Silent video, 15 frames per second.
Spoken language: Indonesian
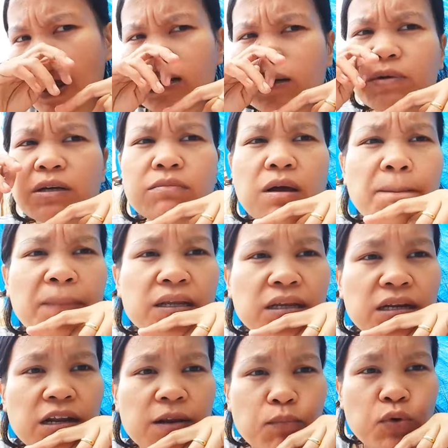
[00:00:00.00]
Adam kan
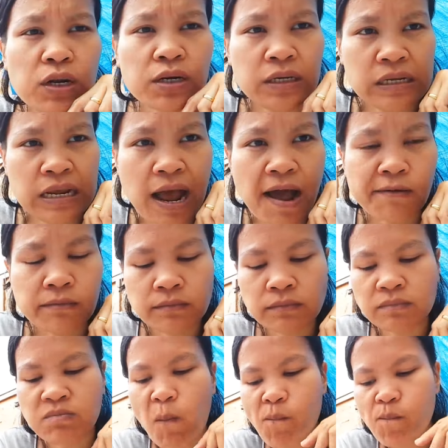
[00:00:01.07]
bapaknya dari Polandia.
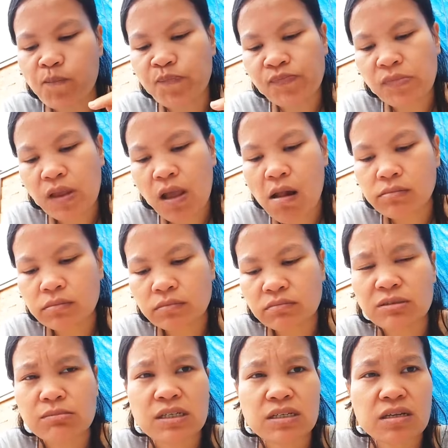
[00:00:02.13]

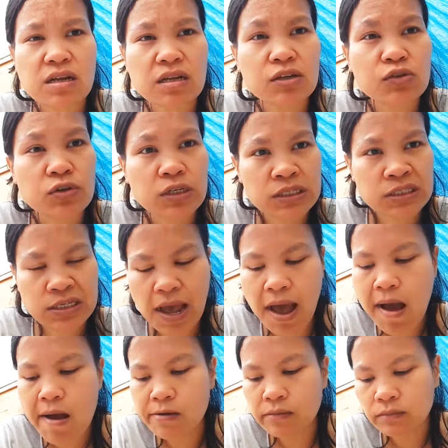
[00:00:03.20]
Mamanya dari
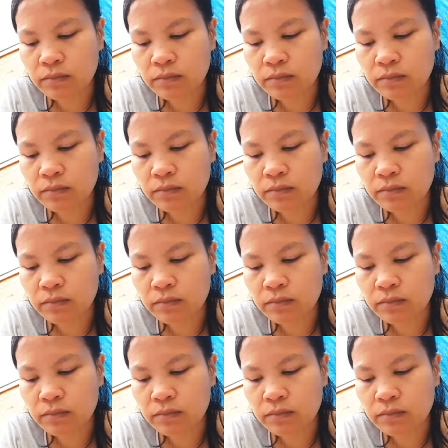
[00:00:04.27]
Indonesia.